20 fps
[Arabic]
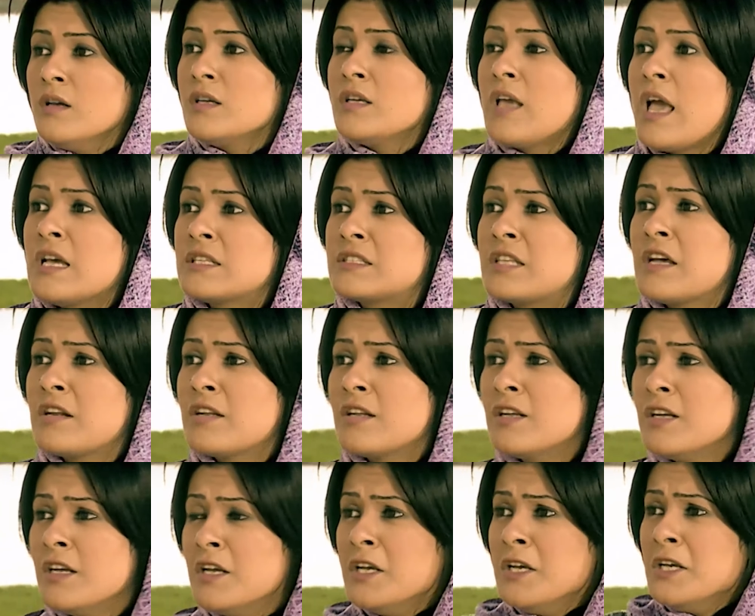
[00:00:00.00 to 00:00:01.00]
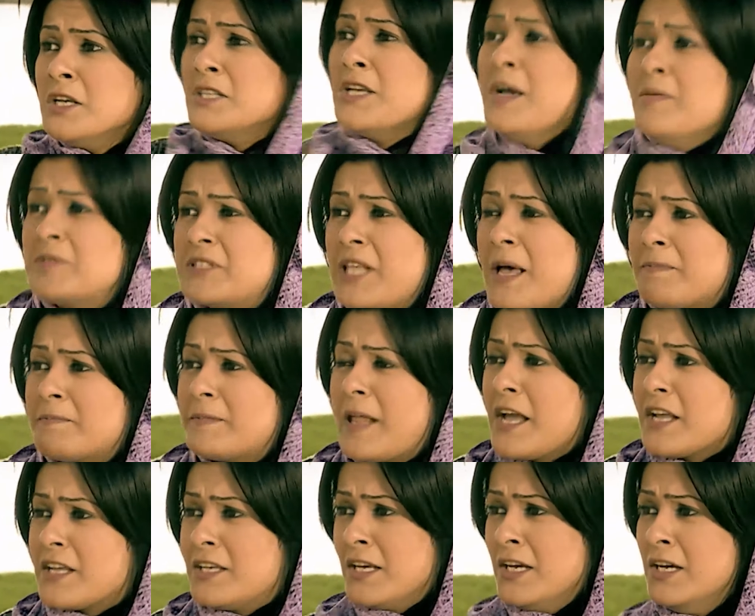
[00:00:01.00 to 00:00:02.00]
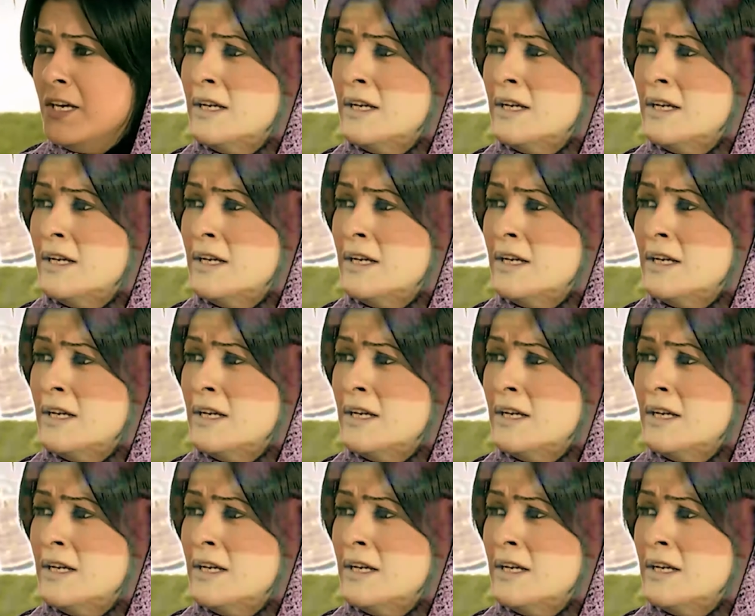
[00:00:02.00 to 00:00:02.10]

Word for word: يا ياسر يا مصدي